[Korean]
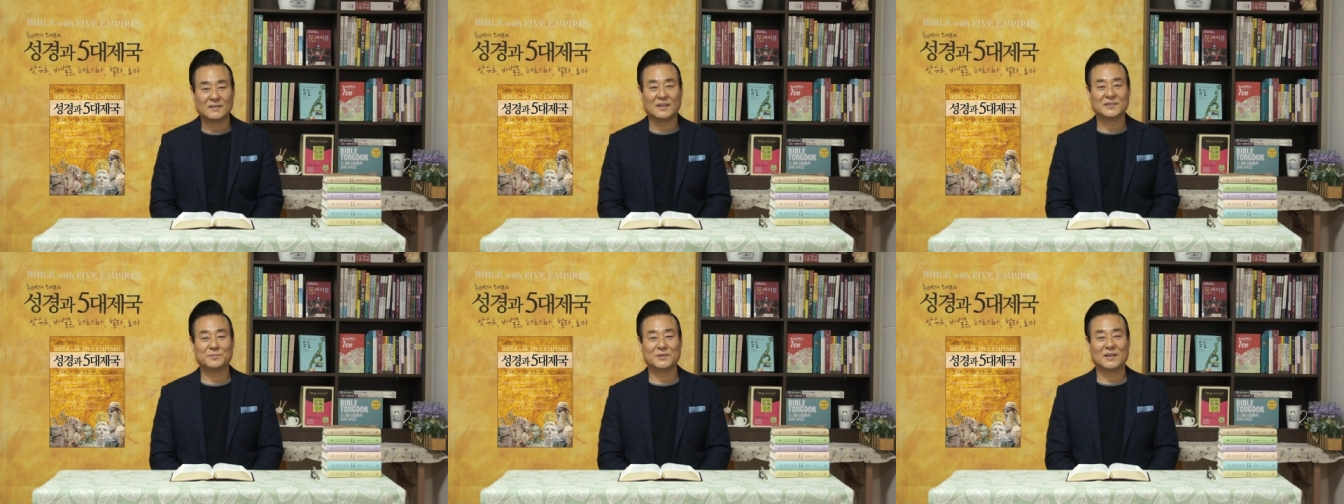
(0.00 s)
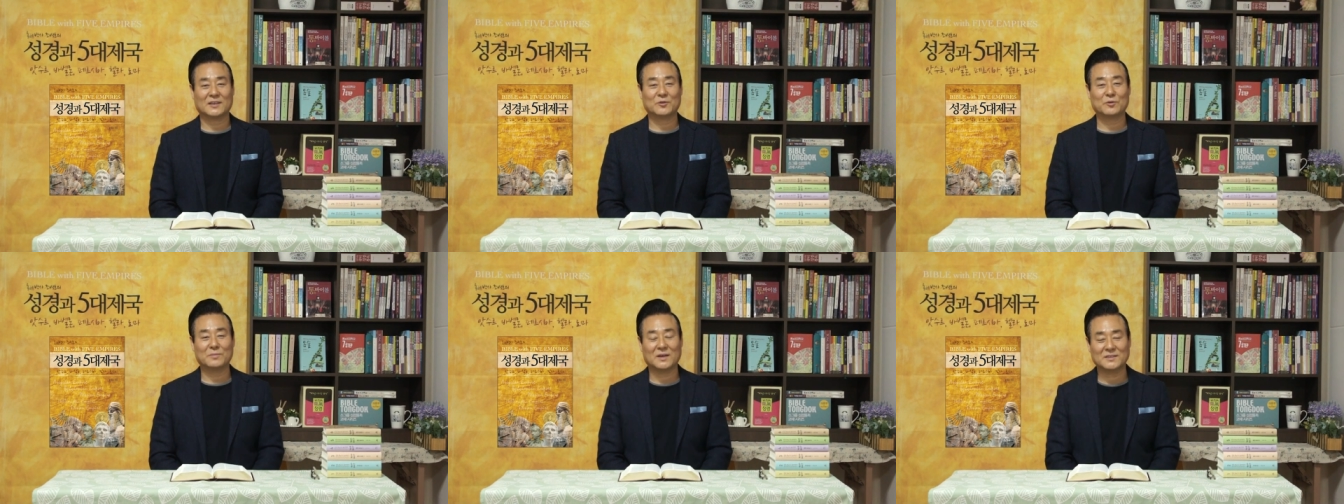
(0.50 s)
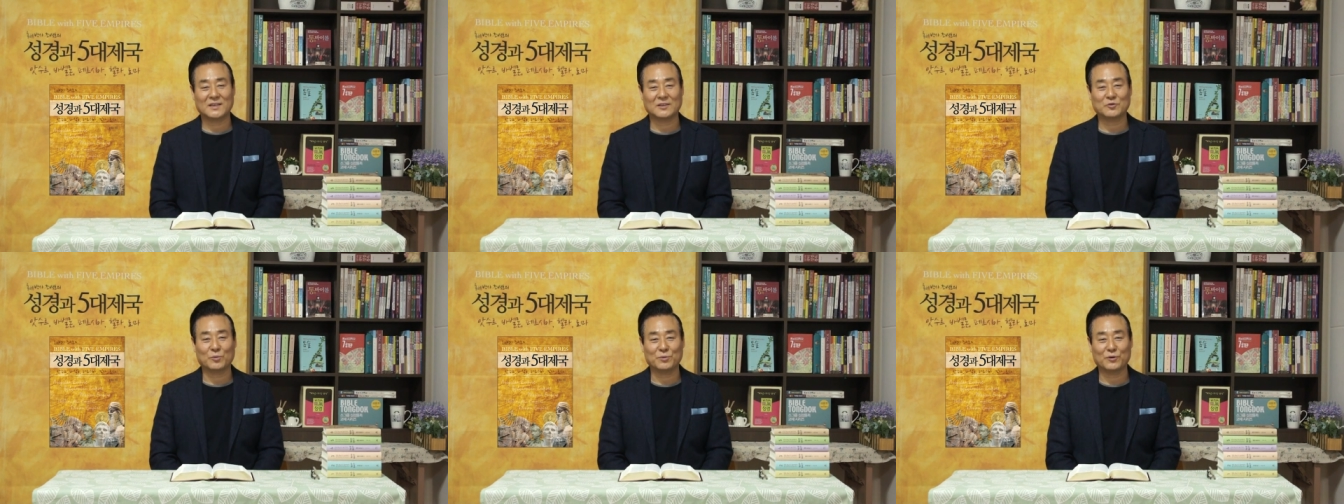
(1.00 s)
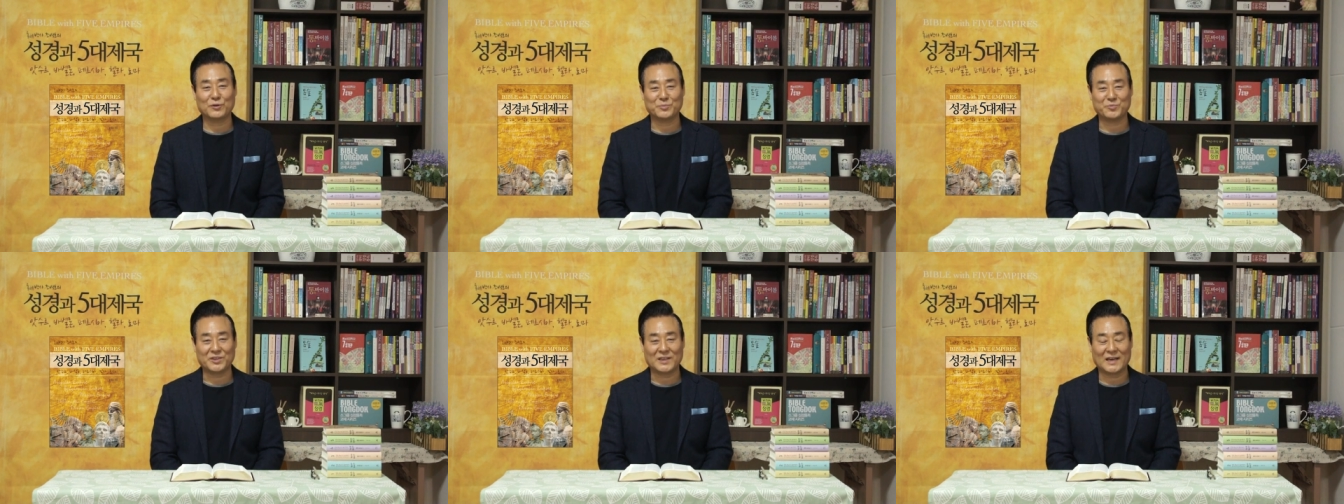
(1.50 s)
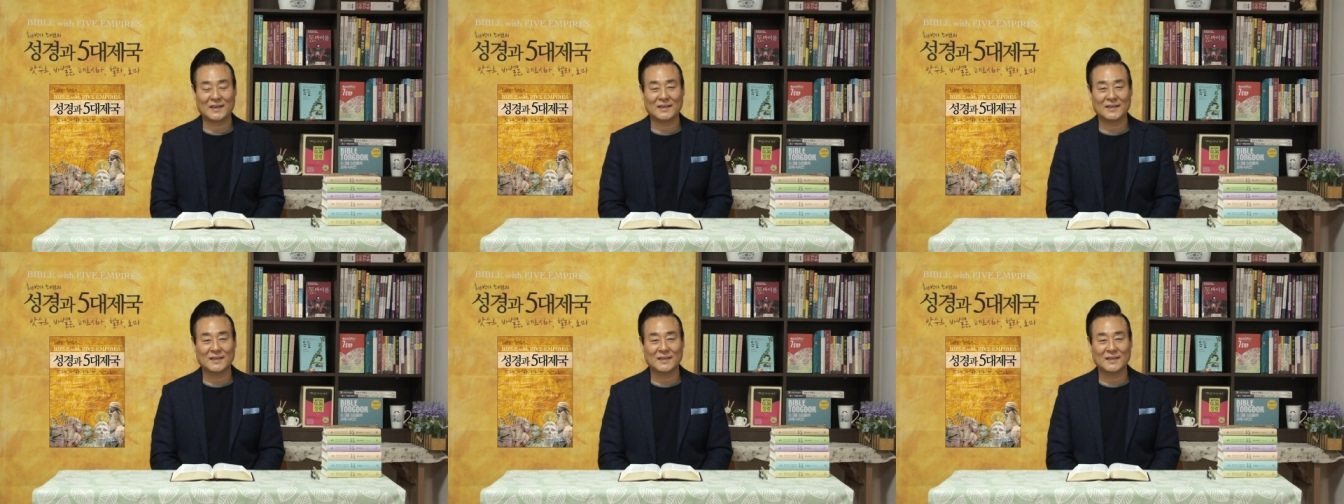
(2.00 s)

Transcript: 안녕하십니까 통박사 조병호입니다.